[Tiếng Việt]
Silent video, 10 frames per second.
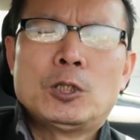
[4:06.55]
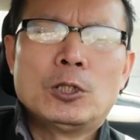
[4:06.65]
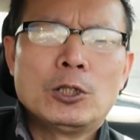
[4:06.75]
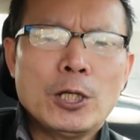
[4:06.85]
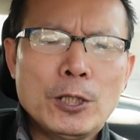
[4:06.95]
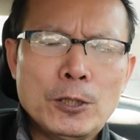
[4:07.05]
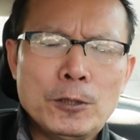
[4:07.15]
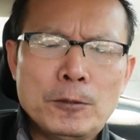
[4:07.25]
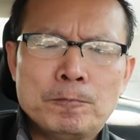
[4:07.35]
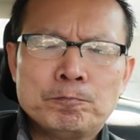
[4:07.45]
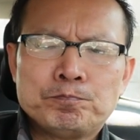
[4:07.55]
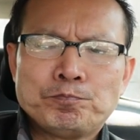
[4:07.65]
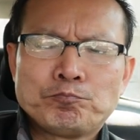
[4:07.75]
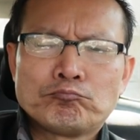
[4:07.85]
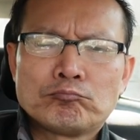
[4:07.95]
đó thì
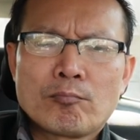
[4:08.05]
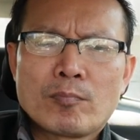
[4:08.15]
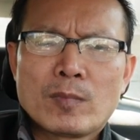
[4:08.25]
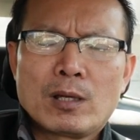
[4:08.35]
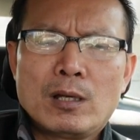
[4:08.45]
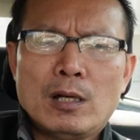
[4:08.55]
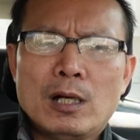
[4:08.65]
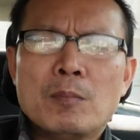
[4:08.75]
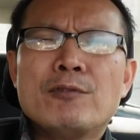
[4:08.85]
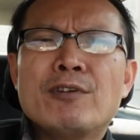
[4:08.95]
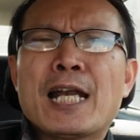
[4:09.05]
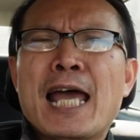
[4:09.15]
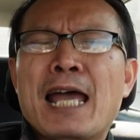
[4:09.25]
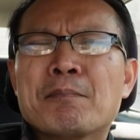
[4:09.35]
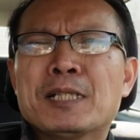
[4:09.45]
ở bên Việt
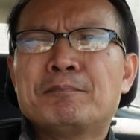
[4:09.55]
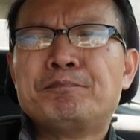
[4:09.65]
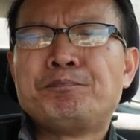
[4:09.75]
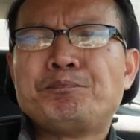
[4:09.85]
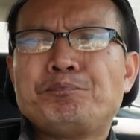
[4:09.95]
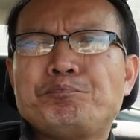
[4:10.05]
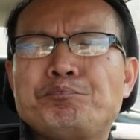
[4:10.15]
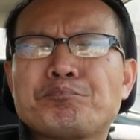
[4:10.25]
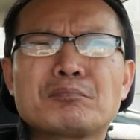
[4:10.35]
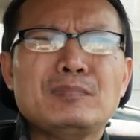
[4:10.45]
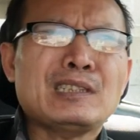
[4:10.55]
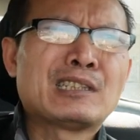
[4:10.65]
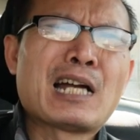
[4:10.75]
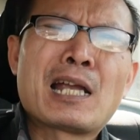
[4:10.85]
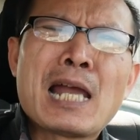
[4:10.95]
Nam á
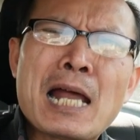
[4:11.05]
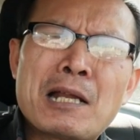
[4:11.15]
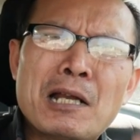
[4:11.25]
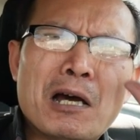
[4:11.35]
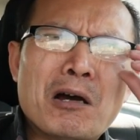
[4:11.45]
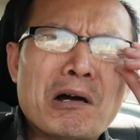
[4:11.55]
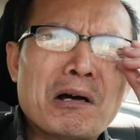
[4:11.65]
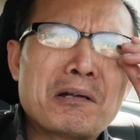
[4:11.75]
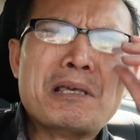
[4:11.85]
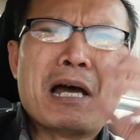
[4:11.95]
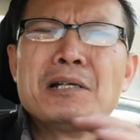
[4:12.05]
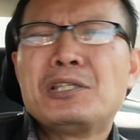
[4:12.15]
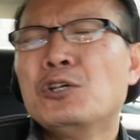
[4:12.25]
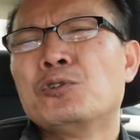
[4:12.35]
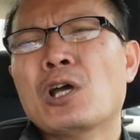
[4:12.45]
thật ra đó là họ dở
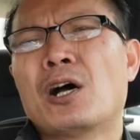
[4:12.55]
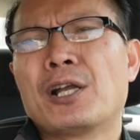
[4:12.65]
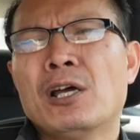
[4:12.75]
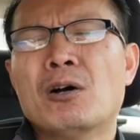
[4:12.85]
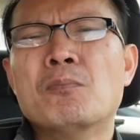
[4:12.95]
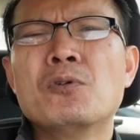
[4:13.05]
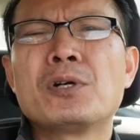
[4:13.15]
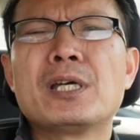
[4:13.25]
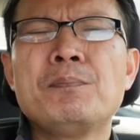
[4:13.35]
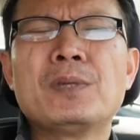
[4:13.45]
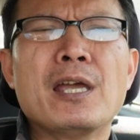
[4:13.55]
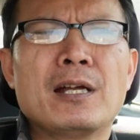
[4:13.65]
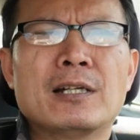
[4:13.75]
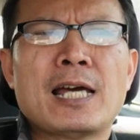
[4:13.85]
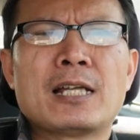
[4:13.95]
chiêu trò để họ muốn kiếm
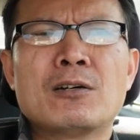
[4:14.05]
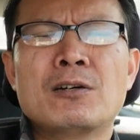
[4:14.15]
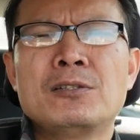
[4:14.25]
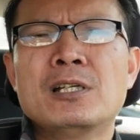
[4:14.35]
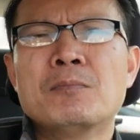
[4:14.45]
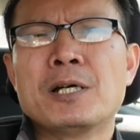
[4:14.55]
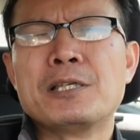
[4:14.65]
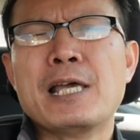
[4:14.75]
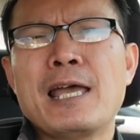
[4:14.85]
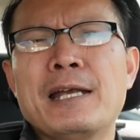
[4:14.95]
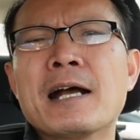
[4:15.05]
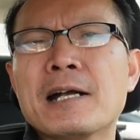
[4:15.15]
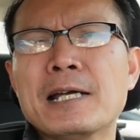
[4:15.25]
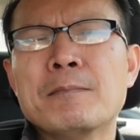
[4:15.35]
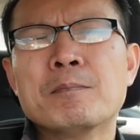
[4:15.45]
tiền người ta thôi chứ mà về
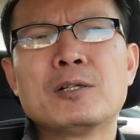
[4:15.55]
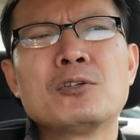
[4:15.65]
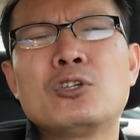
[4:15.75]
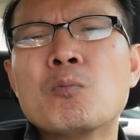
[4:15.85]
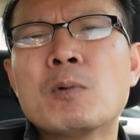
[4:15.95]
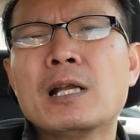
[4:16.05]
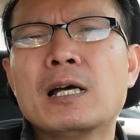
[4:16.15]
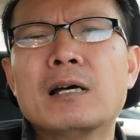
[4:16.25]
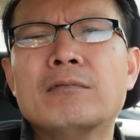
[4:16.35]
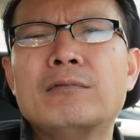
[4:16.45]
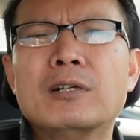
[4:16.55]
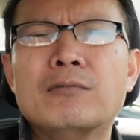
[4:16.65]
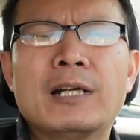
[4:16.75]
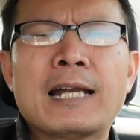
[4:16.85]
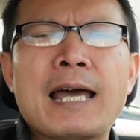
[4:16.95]
đăng kiểm nói chung á là người
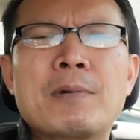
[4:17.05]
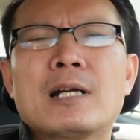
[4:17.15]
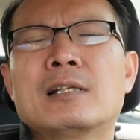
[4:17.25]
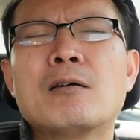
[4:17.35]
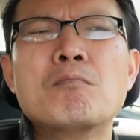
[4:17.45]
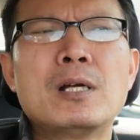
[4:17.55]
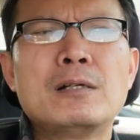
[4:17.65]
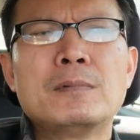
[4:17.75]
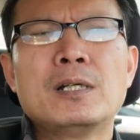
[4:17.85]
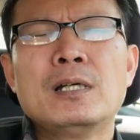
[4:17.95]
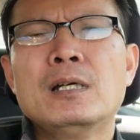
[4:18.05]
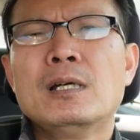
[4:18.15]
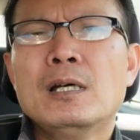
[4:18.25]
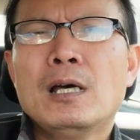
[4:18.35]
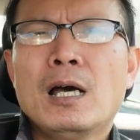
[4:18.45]
Việt Nam rất là thông minh
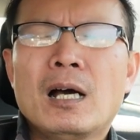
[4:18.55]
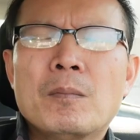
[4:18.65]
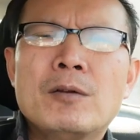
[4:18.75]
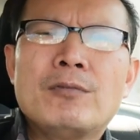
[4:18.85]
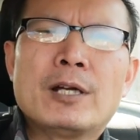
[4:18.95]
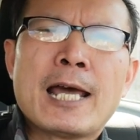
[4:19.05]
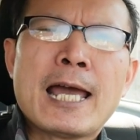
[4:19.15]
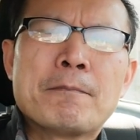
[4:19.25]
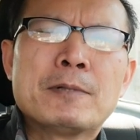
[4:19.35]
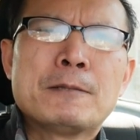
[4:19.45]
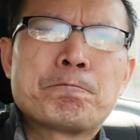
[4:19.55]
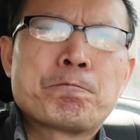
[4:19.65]
ở bên Việt Nam á